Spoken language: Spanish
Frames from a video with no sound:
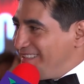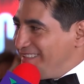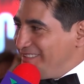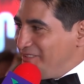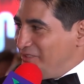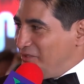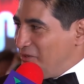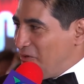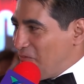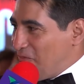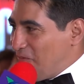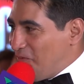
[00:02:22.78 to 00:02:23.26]

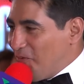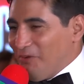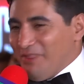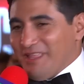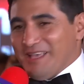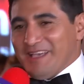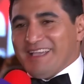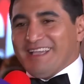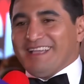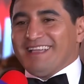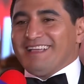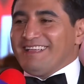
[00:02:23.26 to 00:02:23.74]
no
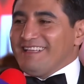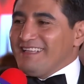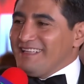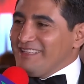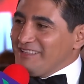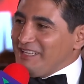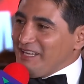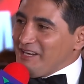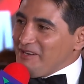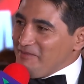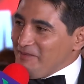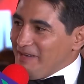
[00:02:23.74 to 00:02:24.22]
pude
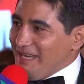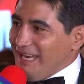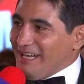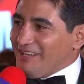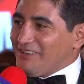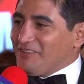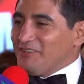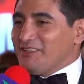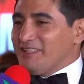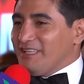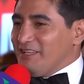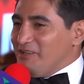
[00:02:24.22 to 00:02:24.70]

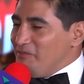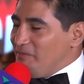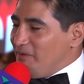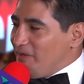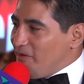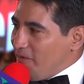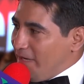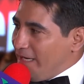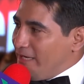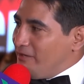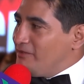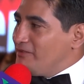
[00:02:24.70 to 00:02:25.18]
terminar contigo,
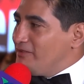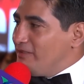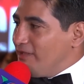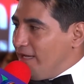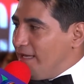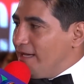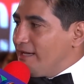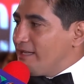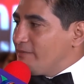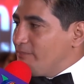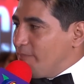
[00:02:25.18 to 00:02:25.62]
pero bueno, el